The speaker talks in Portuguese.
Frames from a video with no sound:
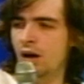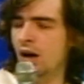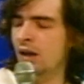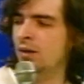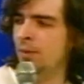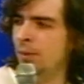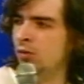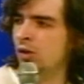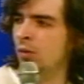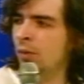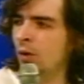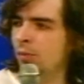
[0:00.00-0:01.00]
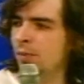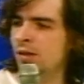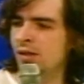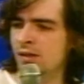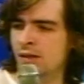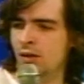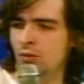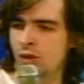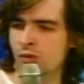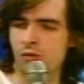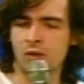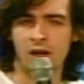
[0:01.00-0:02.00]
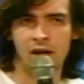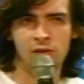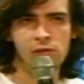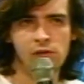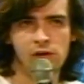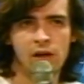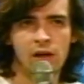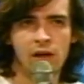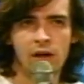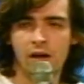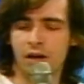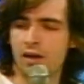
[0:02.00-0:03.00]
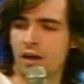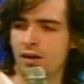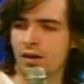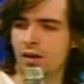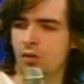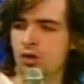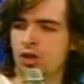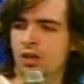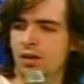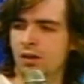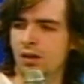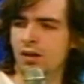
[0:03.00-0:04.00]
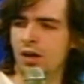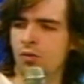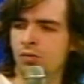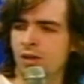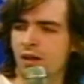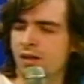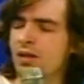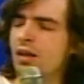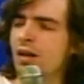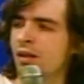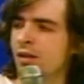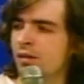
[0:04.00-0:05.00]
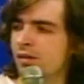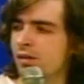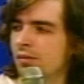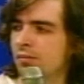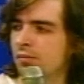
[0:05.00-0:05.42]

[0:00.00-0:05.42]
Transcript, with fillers: Até pelo São Paulo precisar do resultado e até está cogitando entrar com três atacantes.